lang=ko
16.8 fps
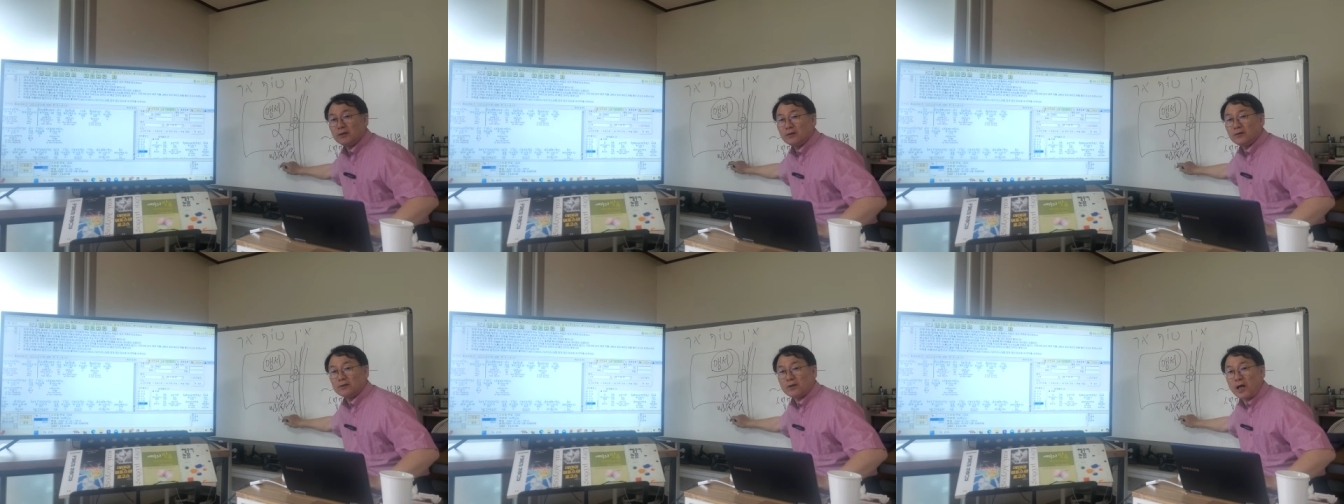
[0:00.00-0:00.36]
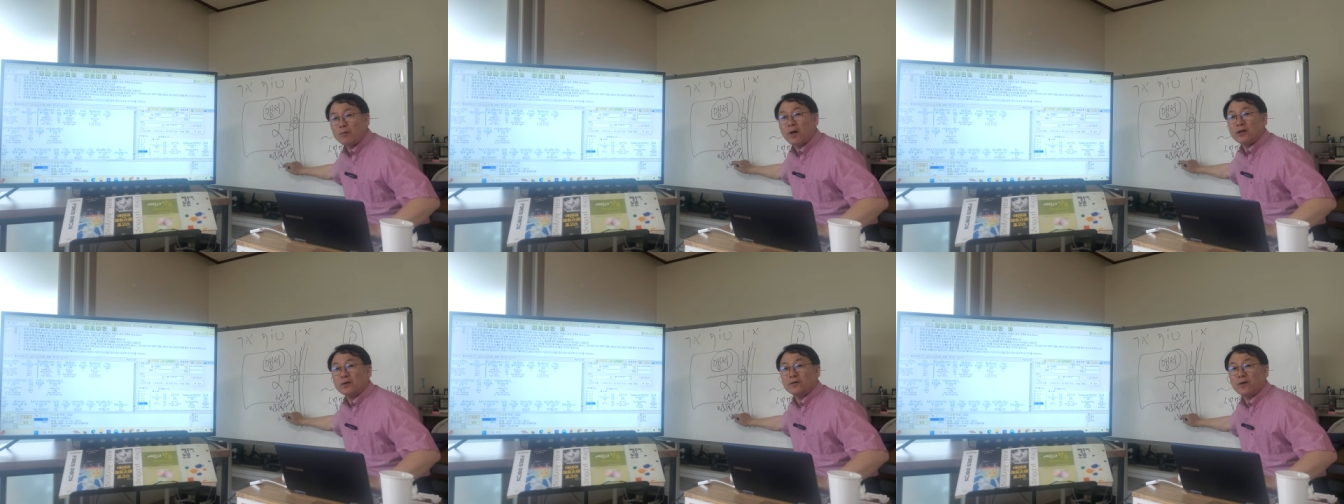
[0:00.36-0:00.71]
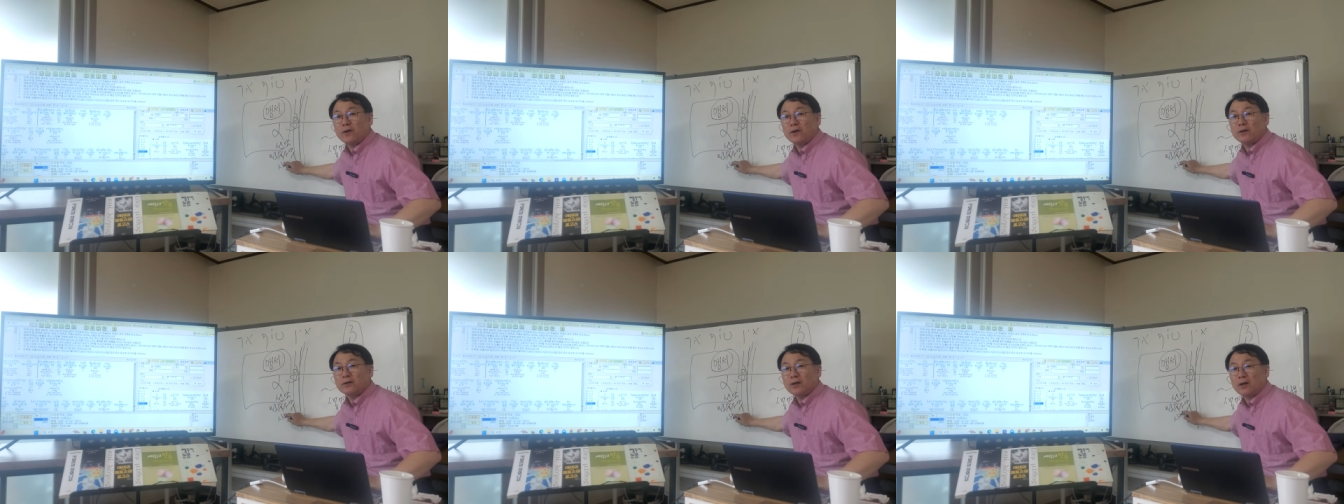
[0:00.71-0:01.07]
이 사망의
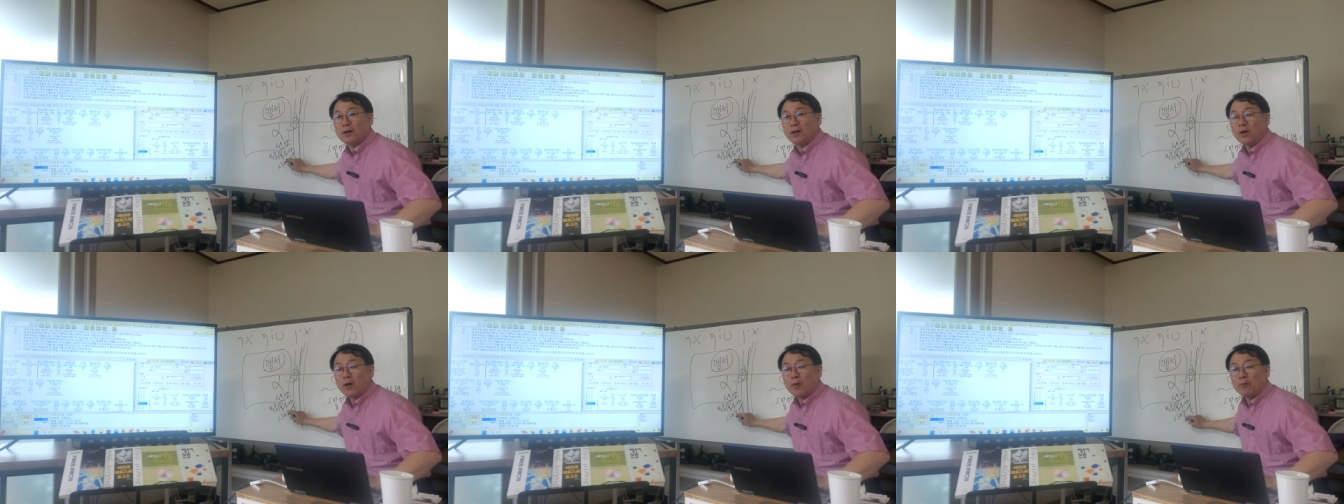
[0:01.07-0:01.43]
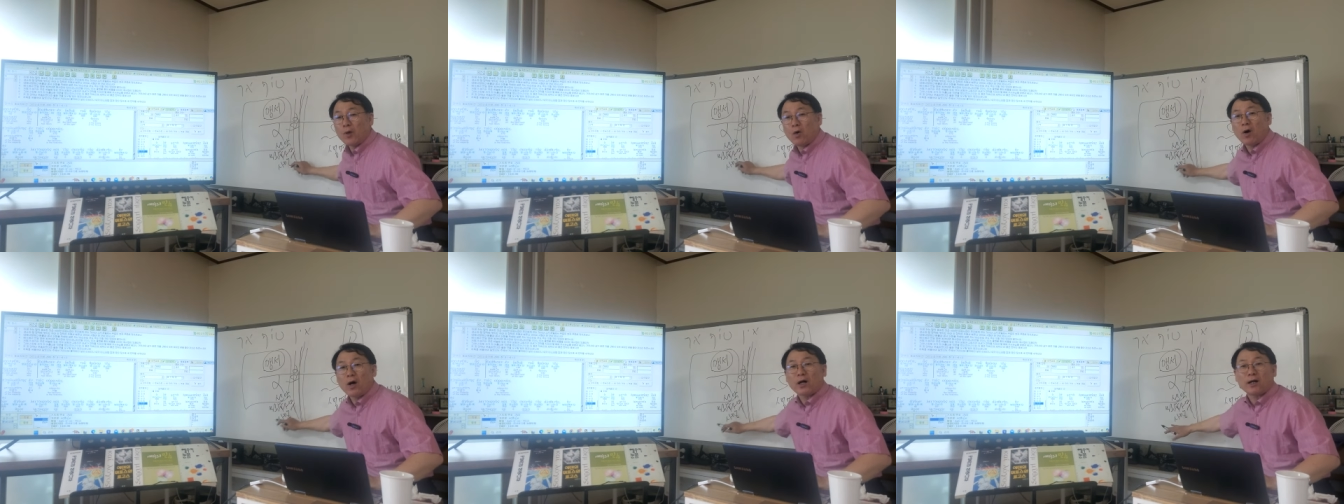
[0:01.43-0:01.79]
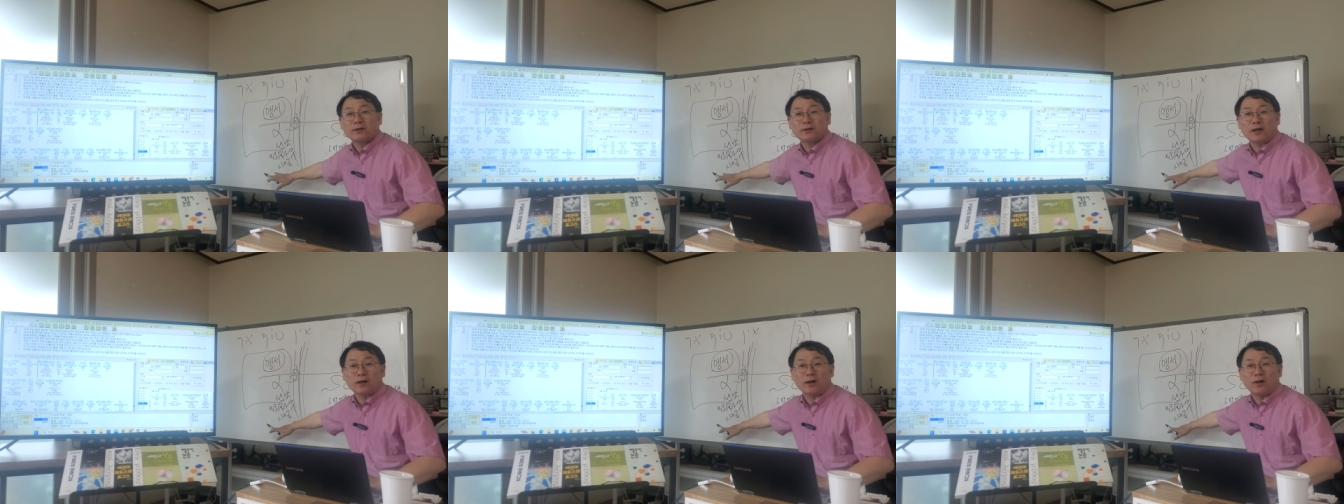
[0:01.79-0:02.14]
세계였잖아
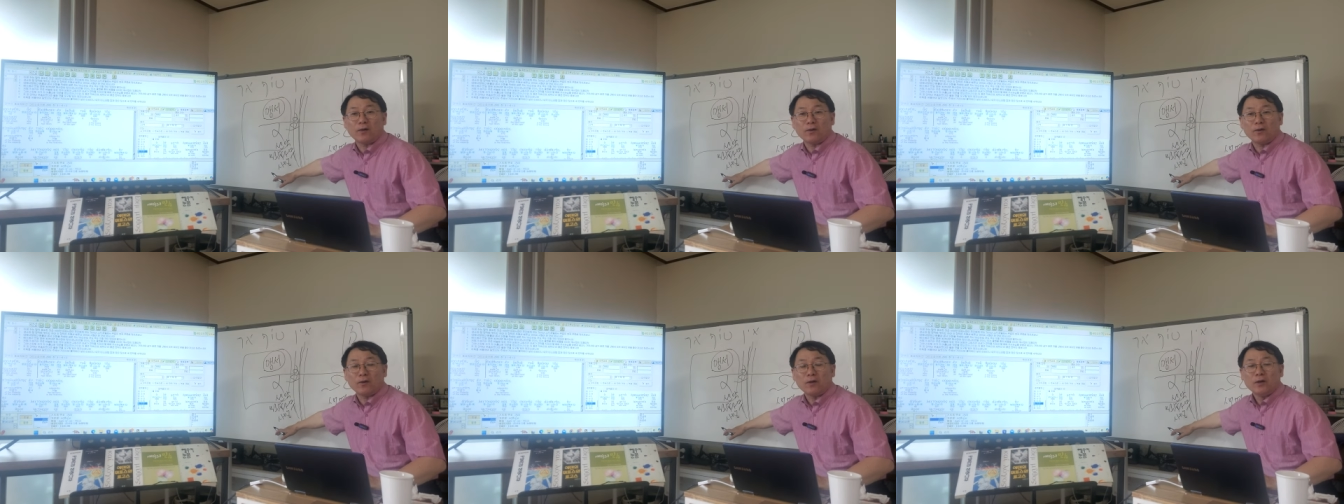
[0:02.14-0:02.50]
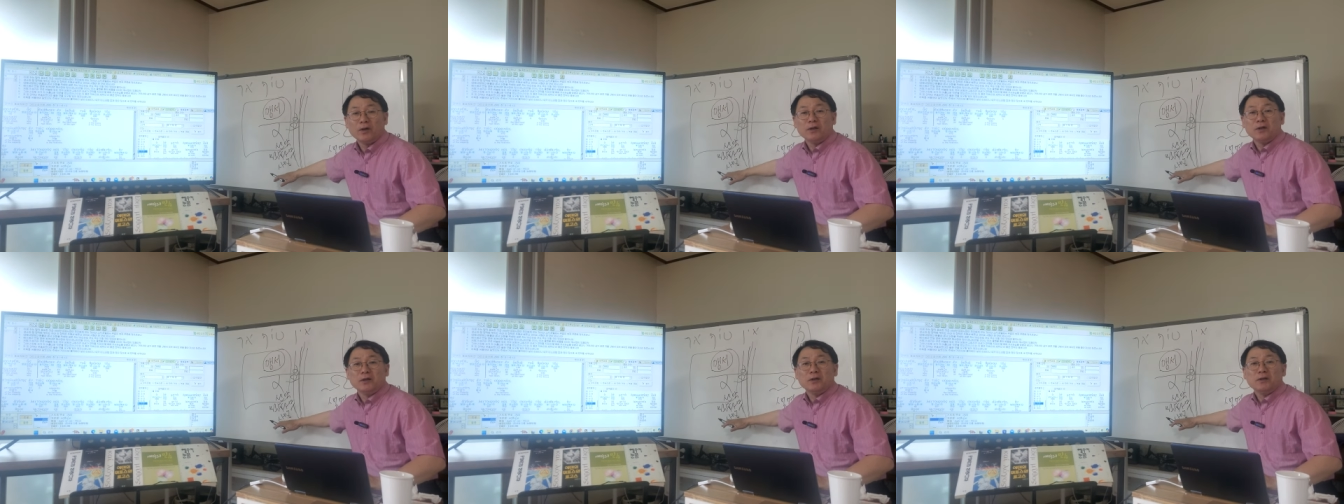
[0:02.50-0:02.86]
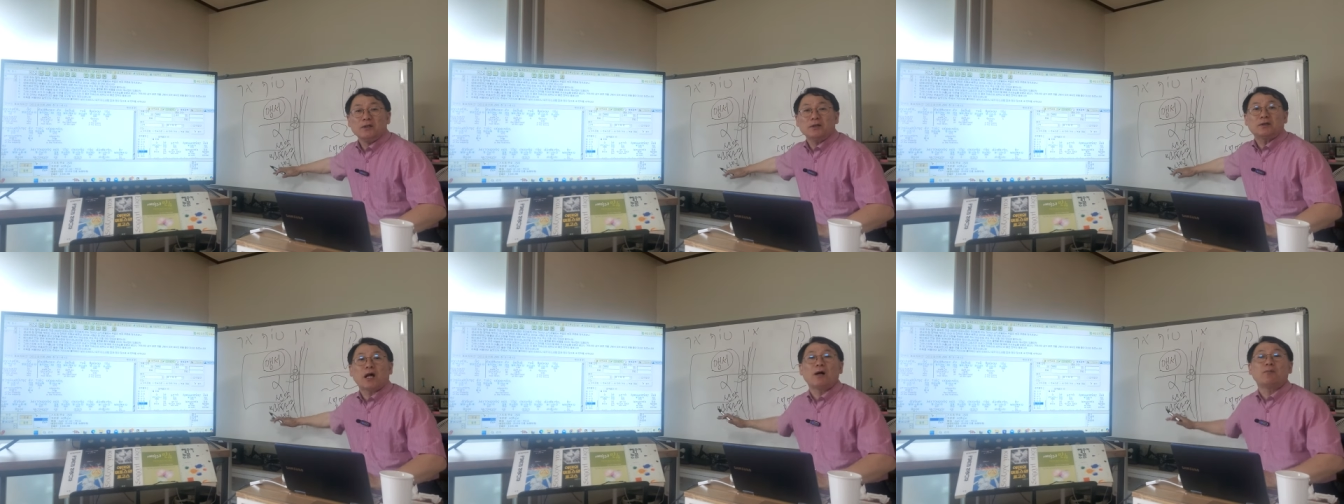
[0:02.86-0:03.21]
명확하잖아요
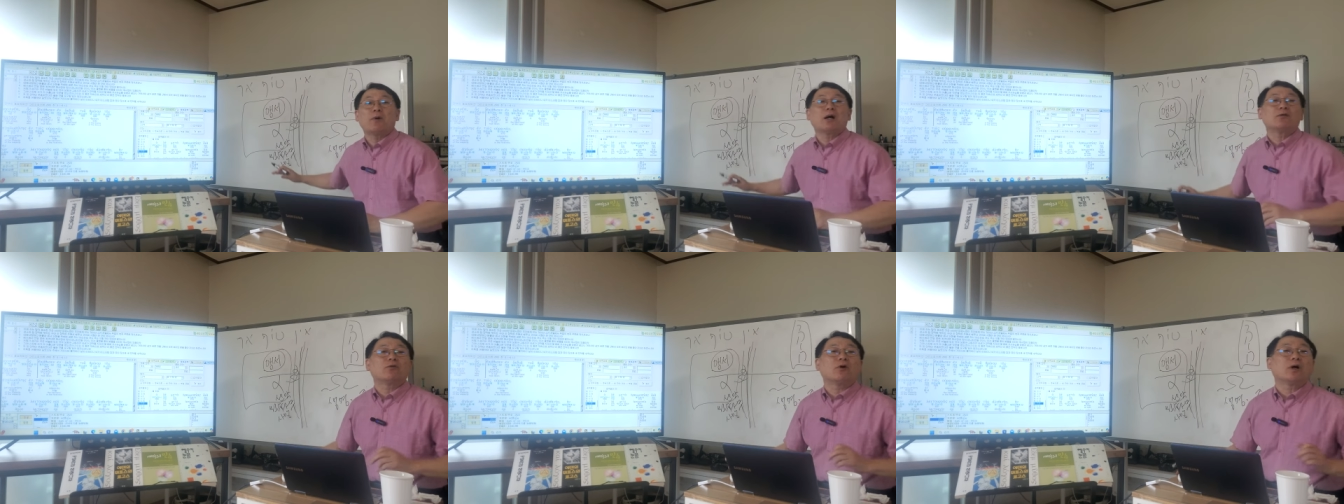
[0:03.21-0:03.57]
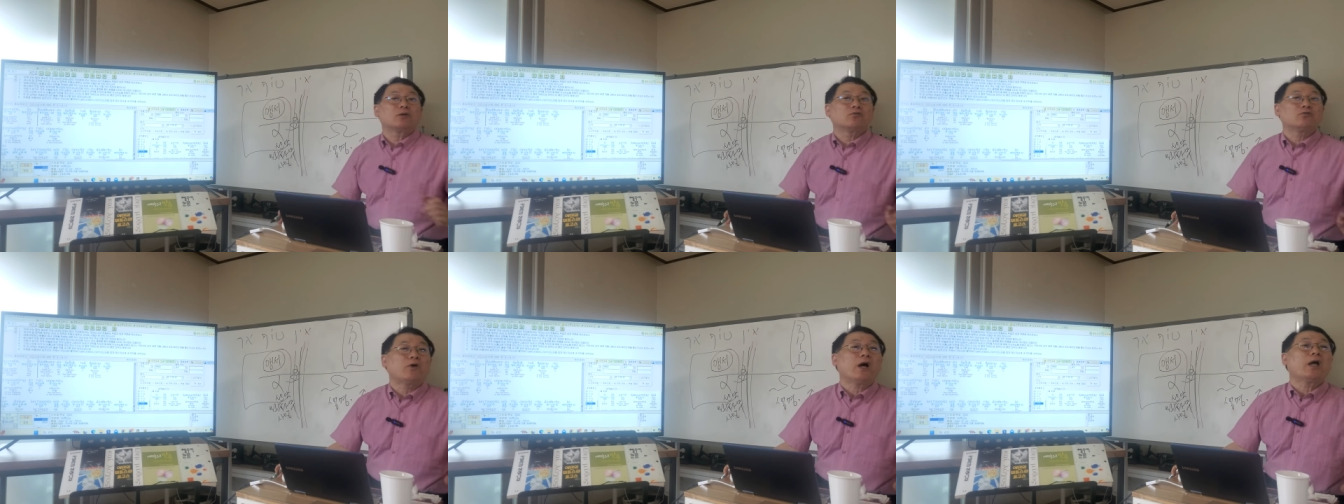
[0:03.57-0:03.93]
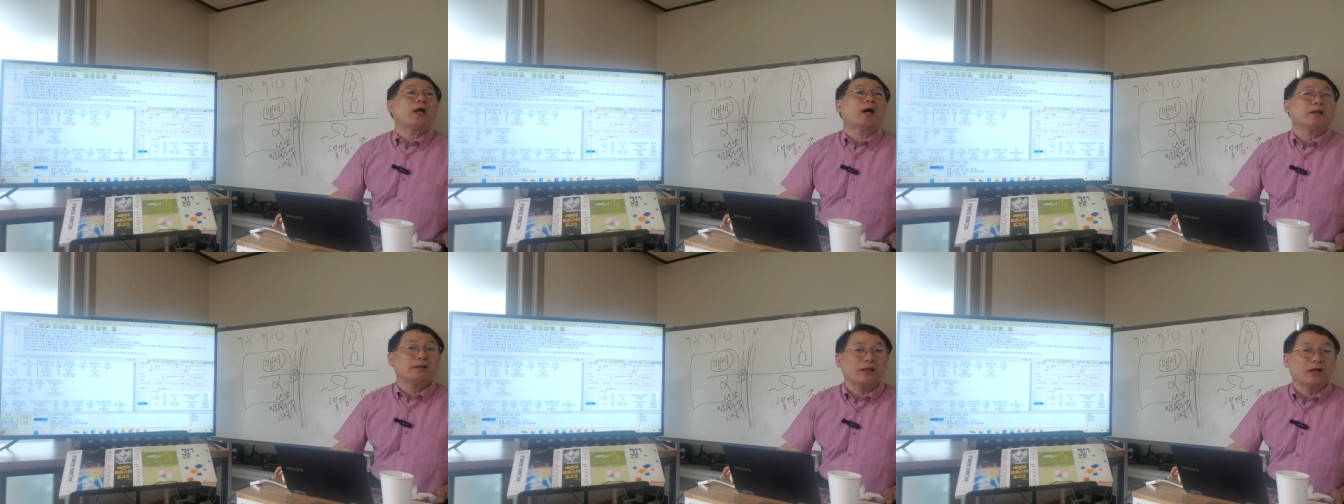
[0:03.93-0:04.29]
이 사망과도
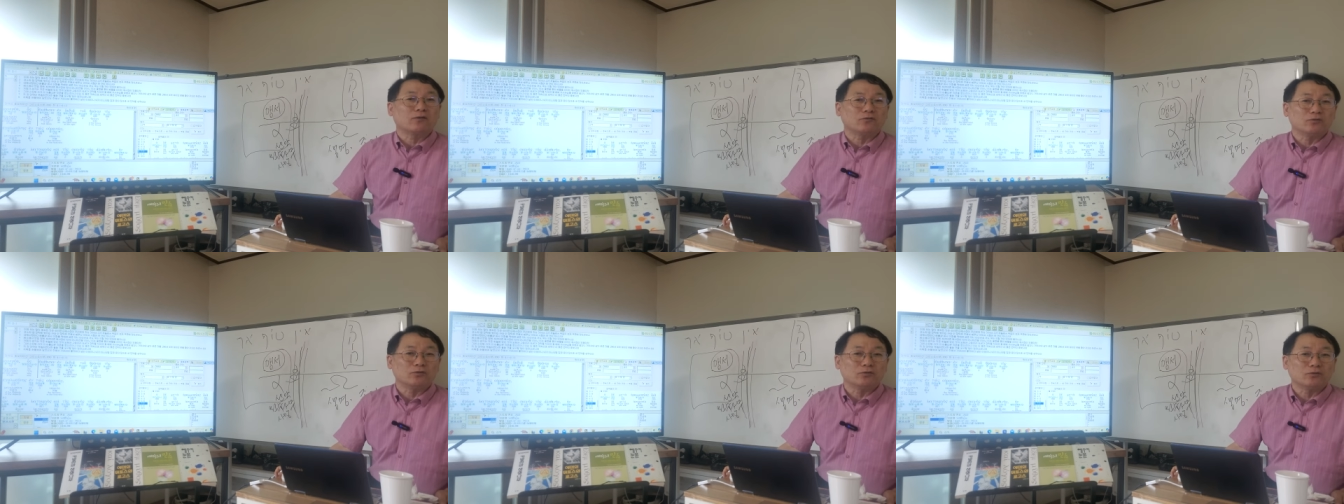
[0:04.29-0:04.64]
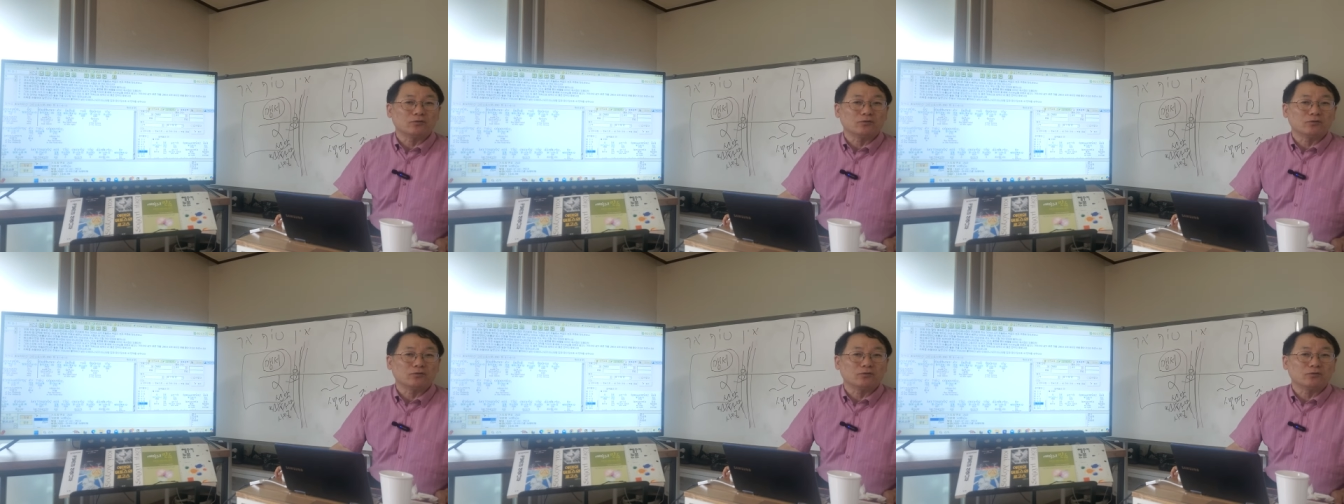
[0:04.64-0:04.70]
화해한다고